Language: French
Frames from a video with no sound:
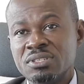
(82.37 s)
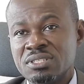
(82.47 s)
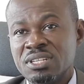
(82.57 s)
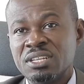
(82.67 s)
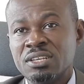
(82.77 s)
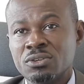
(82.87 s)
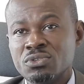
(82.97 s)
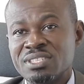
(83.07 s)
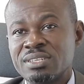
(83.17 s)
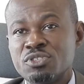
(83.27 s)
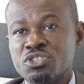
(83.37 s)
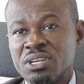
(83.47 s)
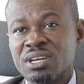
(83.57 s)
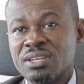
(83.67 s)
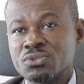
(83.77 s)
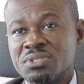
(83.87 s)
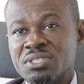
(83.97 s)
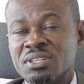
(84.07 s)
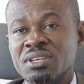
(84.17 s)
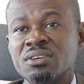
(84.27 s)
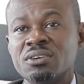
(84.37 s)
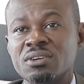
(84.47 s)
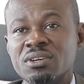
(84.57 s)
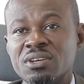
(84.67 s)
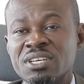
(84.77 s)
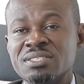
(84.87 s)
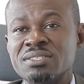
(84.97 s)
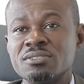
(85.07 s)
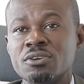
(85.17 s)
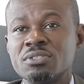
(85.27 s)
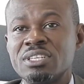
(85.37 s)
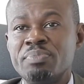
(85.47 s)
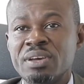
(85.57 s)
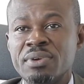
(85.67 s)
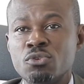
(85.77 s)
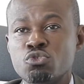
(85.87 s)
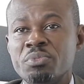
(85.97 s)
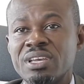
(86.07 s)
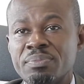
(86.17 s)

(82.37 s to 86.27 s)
c'est-à-dire une assemblée générale de la société euh, existante qui permet au coupé